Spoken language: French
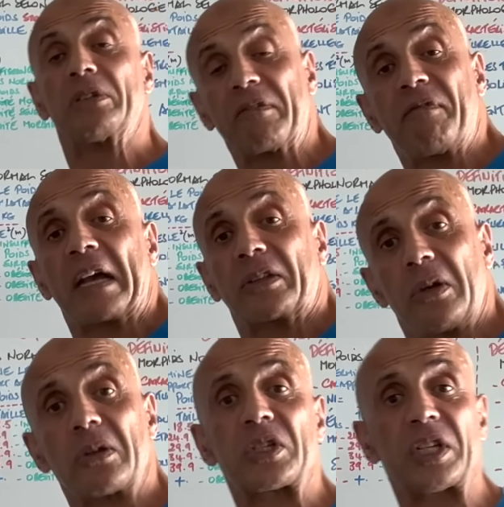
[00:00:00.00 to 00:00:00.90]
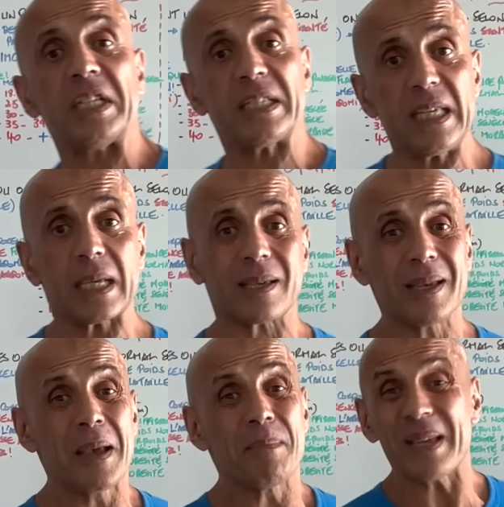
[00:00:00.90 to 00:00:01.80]
des facteurs génétiques.
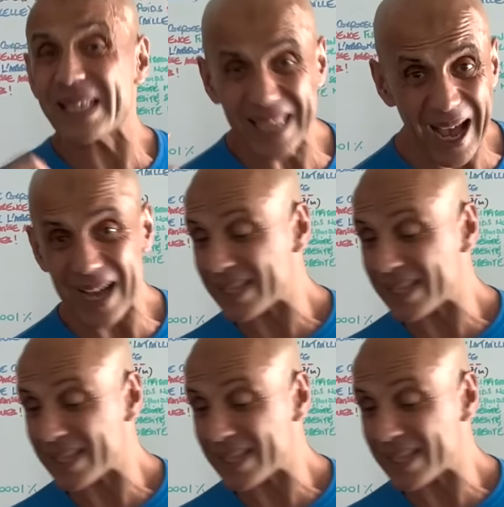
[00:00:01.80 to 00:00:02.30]
Mais ça,